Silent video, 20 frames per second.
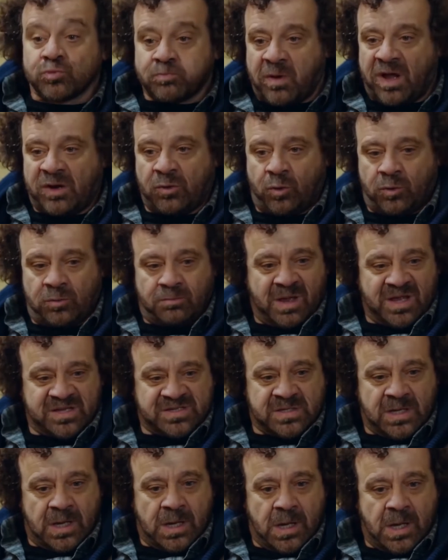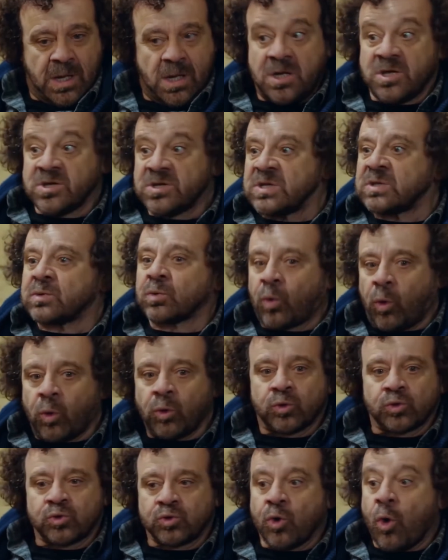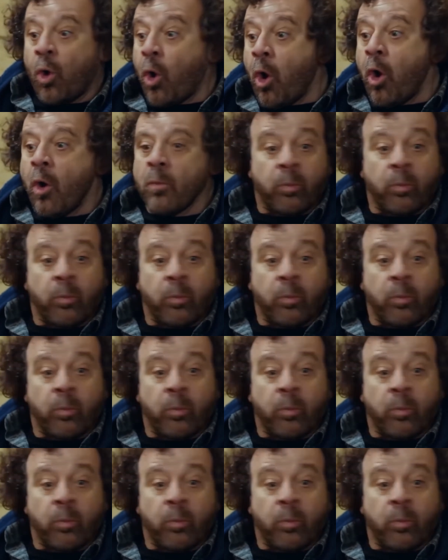بتحبك بالماضي صعب انه